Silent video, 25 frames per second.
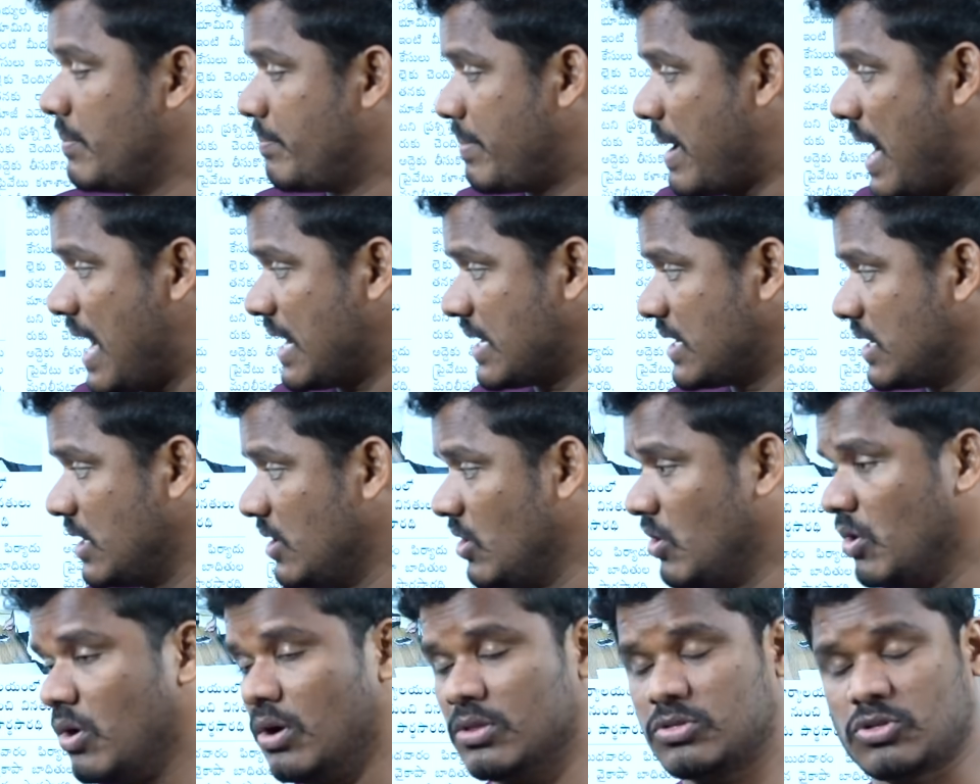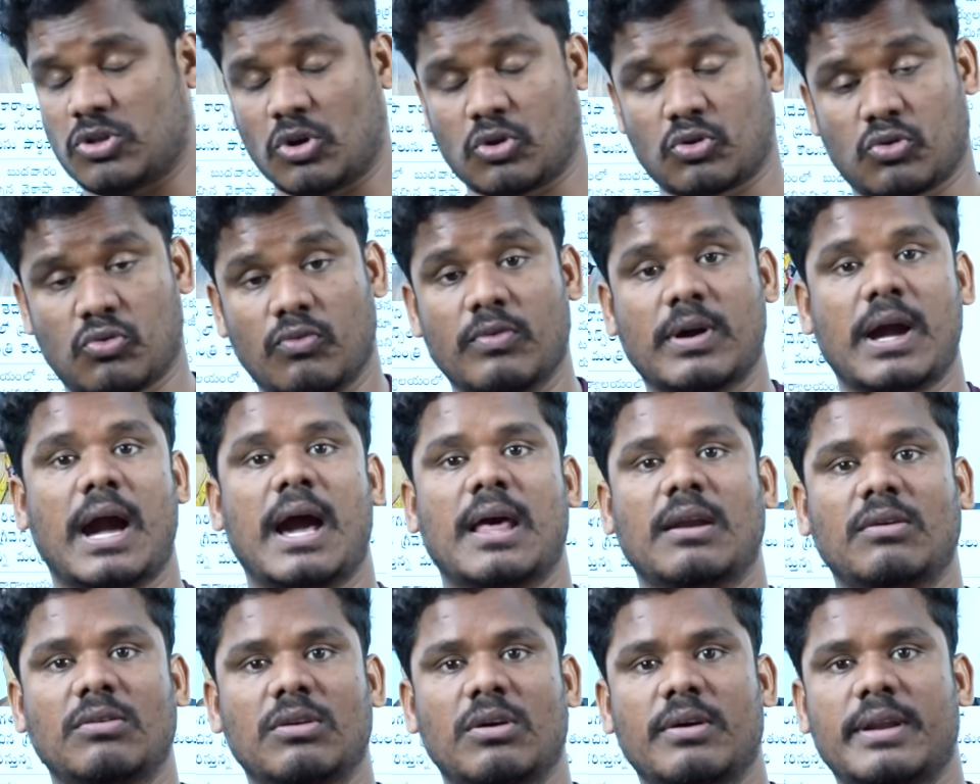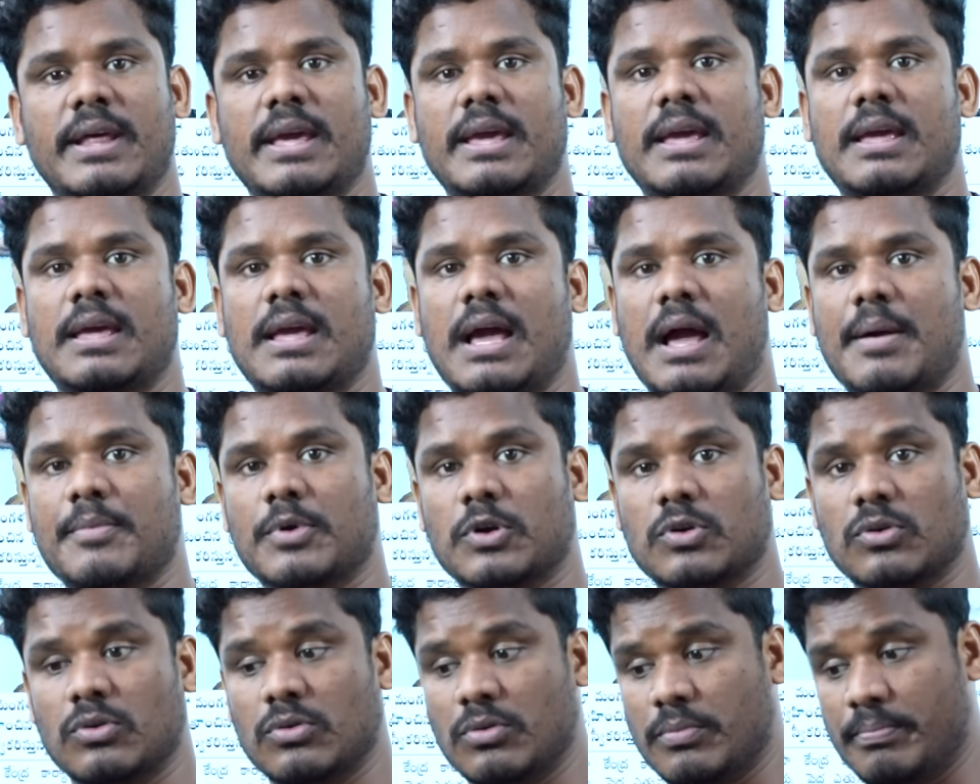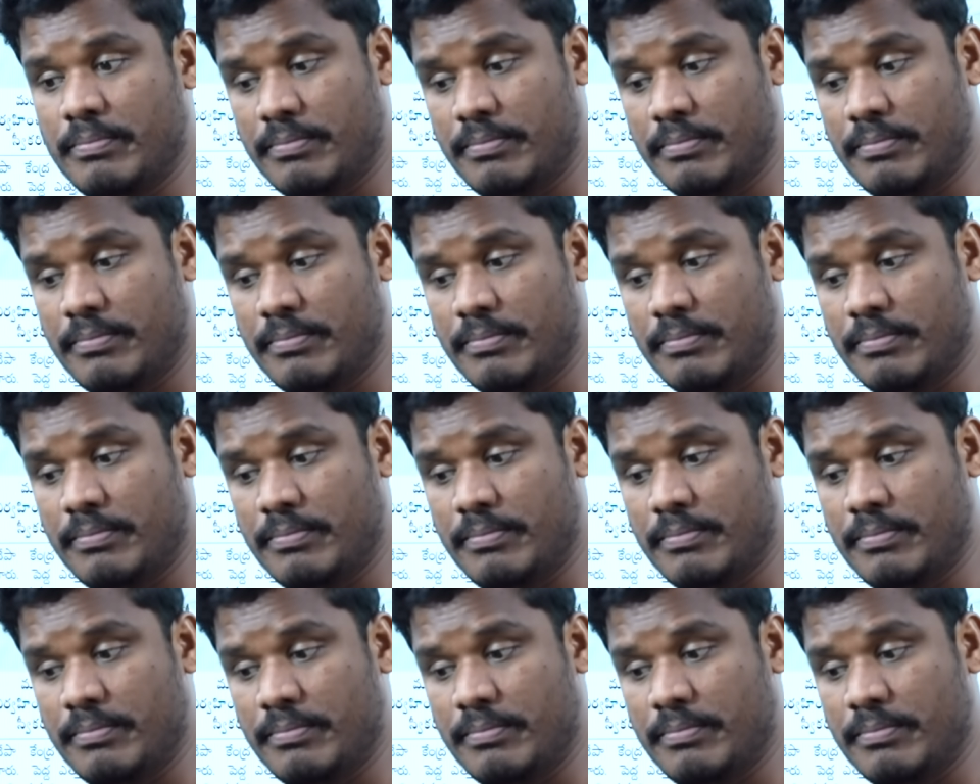పార్టీలో తక్కువ కాలంలోనే ఆమెకు